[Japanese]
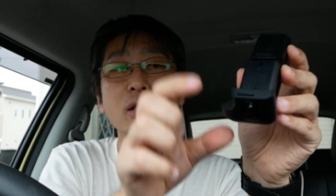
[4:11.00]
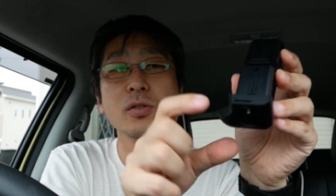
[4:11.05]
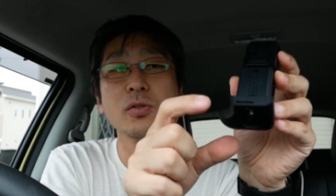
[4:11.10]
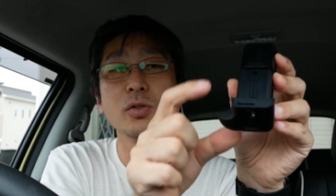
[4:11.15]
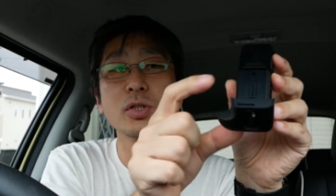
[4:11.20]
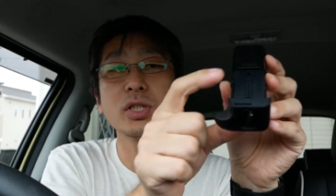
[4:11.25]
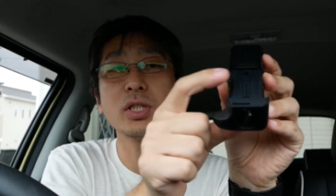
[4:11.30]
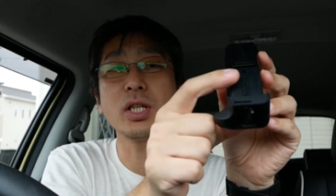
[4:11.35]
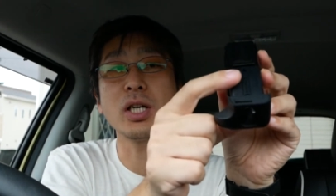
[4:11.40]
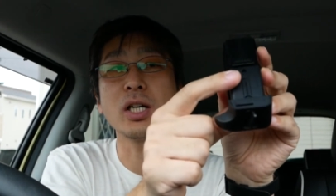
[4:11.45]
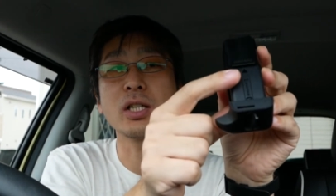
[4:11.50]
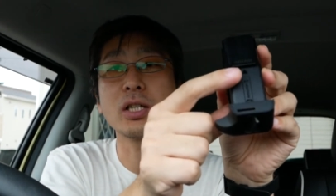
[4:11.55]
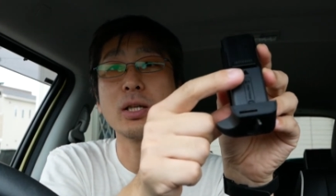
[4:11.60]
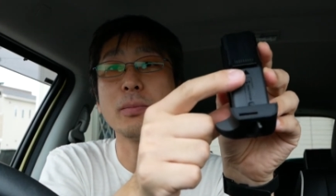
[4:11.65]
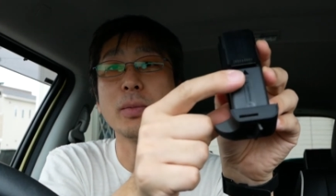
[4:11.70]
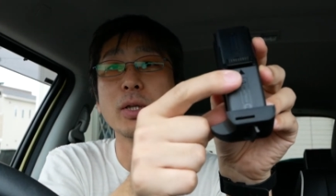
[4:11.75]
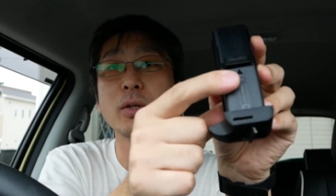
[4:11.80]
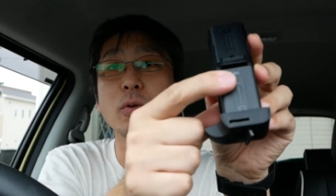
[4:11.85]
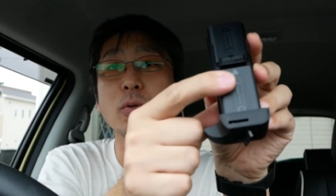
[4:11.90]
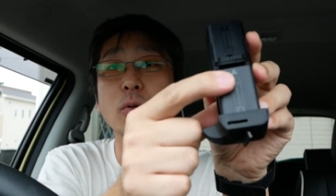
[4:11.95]
そして
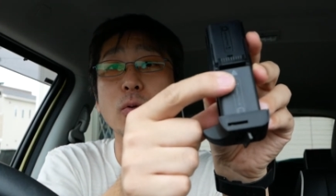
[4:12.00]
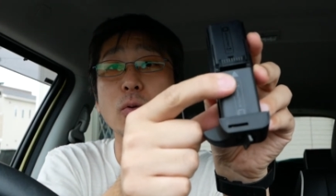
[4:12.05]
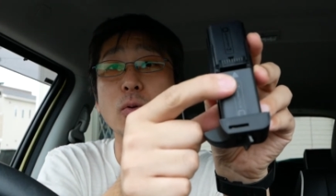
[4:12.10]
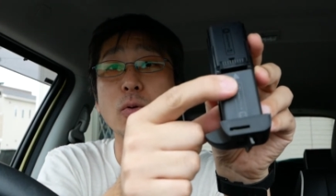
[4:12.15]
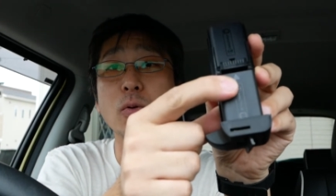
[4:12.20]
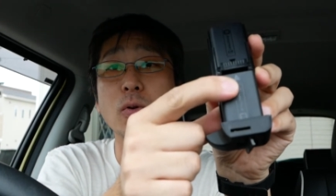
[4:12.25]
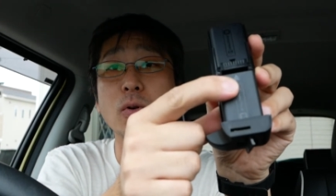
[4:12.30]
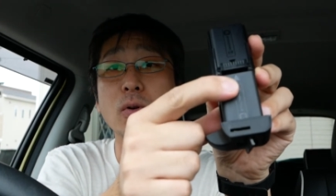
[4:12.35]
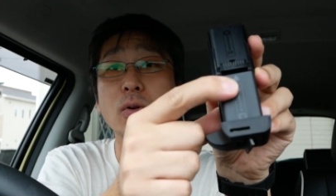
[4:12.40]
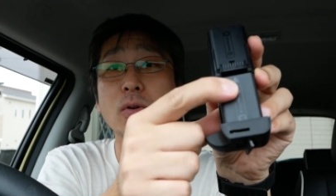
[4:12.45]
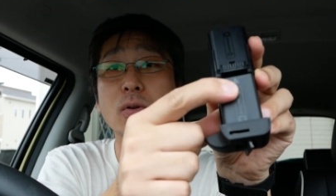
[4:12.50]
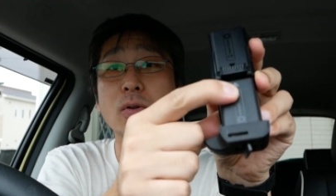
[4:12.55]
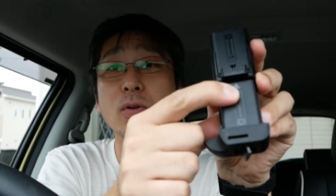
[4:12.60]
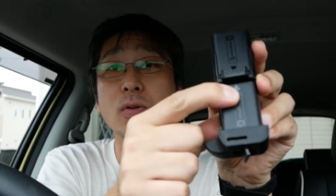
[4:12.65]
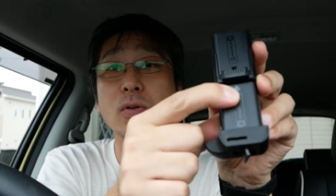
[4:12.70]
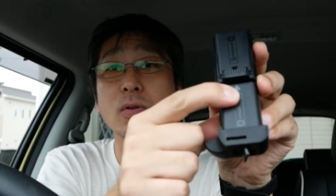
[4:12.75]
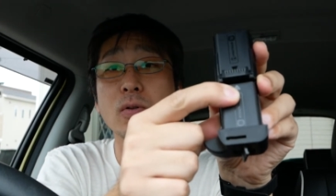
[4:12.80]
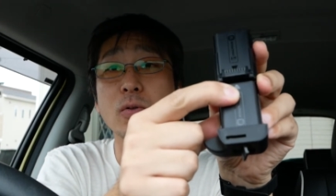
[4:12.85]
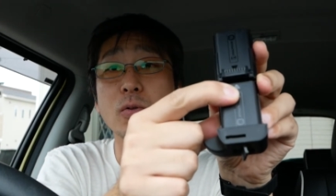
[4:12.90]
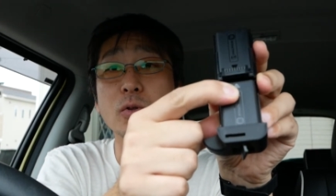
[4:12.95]
頭の方を
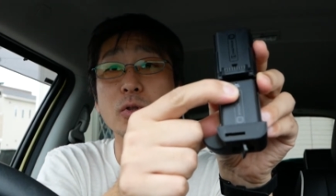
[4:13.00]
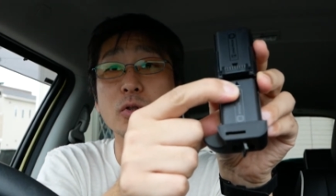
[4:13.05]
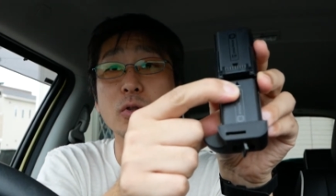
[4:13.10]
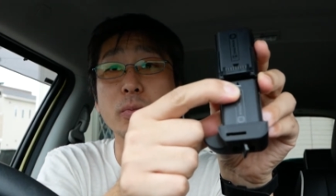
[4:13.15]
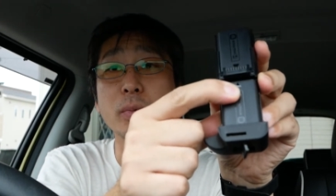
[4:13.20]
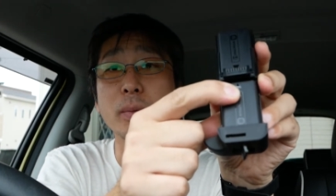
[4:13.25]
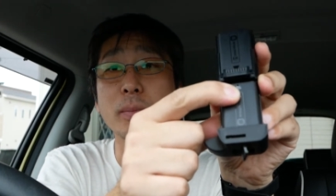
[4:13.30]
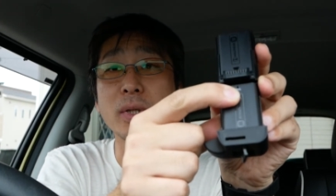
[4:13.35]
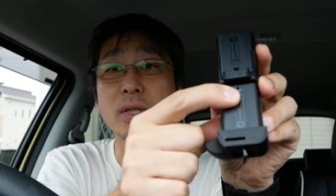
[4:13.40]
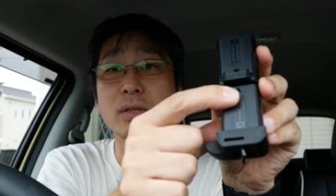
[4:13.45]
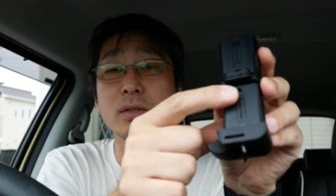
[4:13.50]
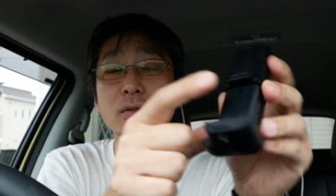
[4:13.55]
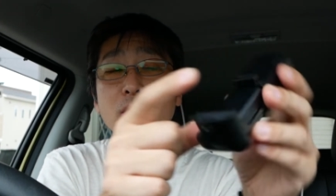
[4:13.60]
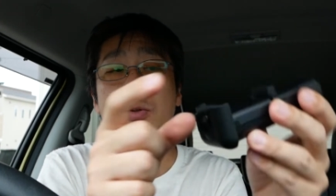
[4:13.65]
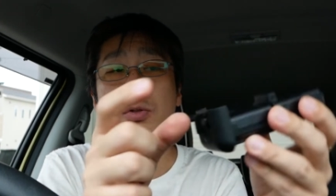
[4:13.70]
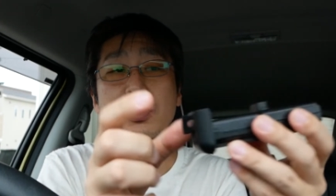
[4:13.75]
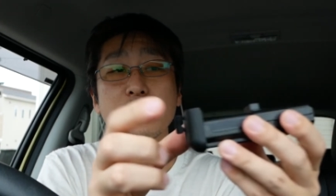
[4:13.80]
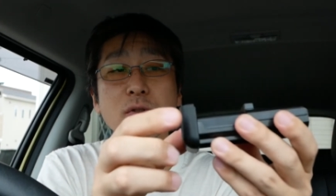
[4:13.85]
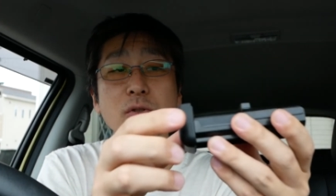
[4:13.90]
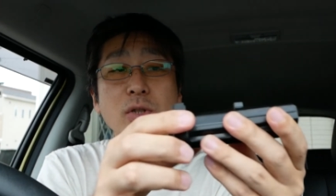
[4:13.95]
押し込みます。
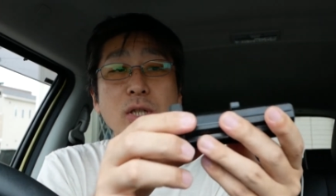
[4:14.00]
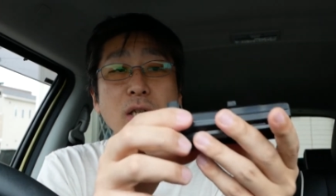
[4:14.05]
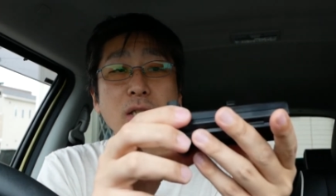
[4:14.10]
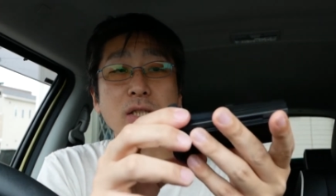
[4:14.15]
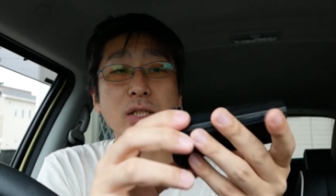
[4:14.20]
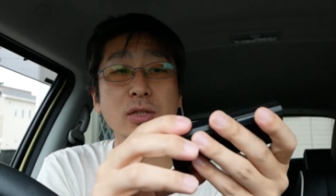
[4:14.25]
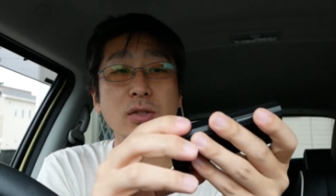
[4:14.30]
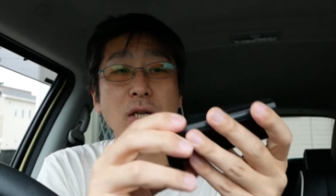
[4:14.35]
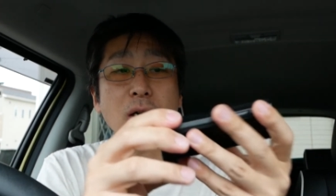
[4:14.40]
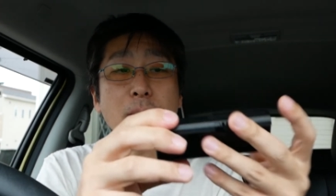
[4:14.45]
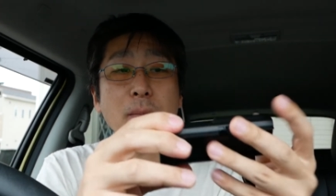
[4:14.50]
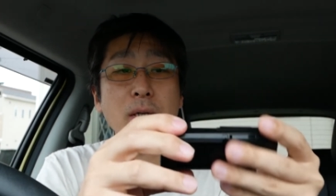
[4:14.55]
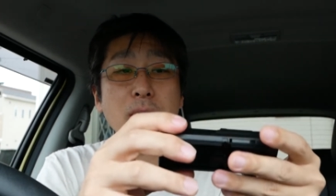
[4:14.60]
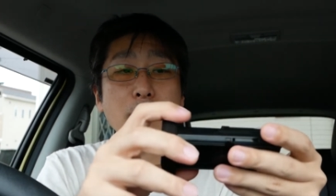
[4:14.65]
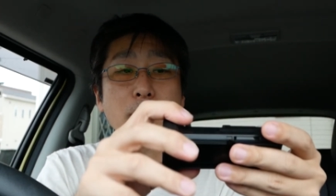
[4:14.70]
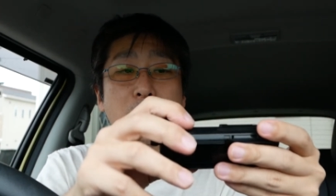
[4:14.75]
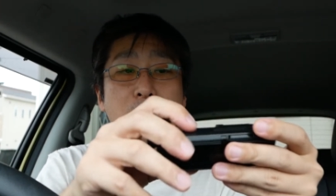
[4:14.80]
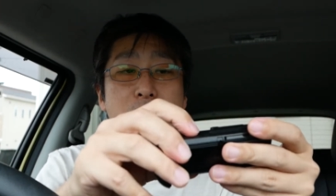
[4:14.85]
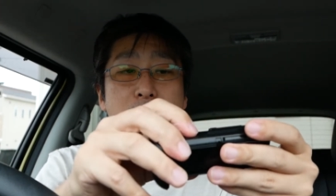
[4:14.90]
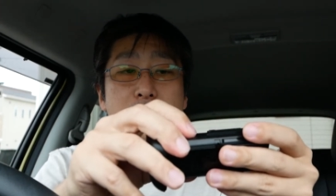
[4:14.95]
そうするとカチッとはま
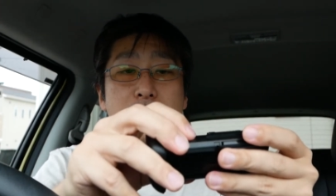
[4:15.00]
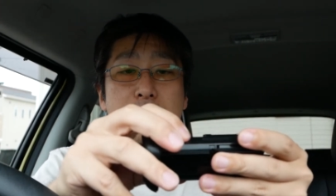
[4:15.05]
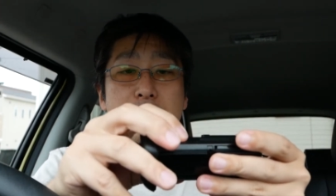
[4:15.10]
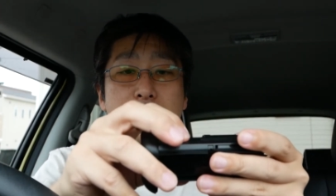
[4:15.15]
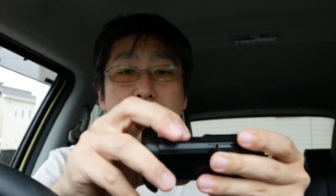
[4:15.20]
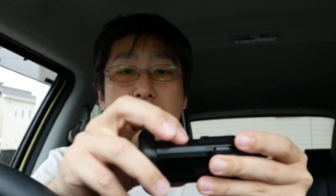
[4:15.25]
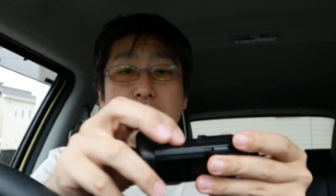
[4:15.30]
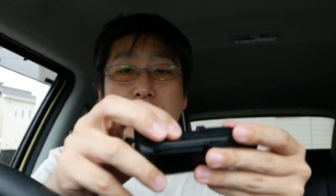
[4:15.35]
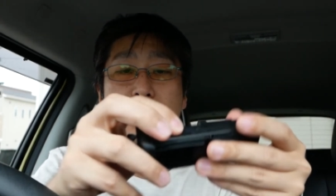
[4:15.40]
ります。